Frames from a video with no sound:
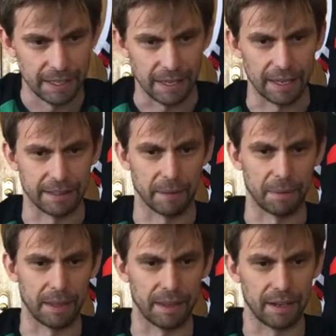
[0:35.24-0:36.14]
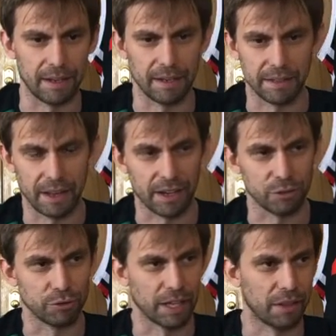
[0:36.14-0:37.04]
el tema del,
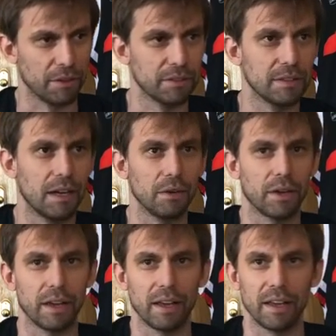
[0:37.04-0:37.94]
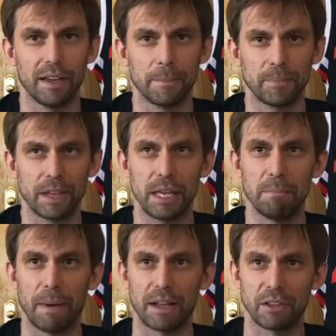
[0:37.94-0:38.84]
resultado, aunque
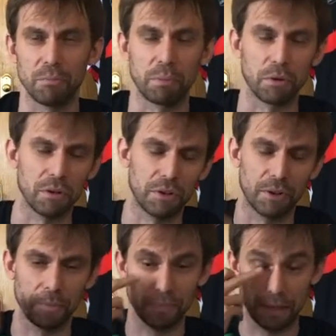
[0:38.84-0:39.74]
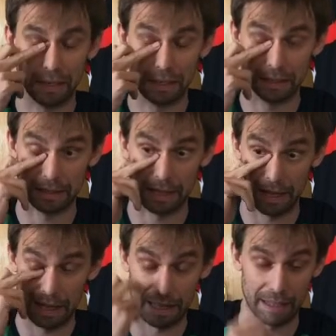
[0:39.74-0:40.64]
impacte un poco
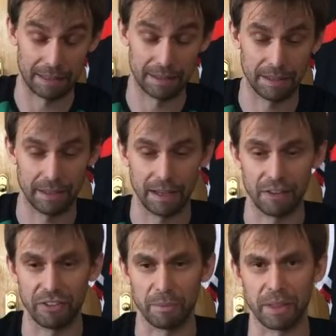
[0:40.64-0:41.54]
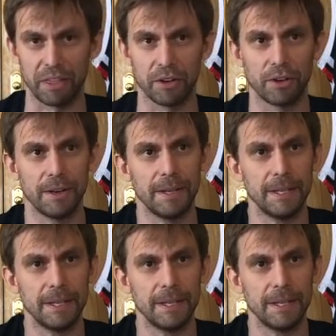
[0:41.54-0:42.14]
esta eh, afirmación.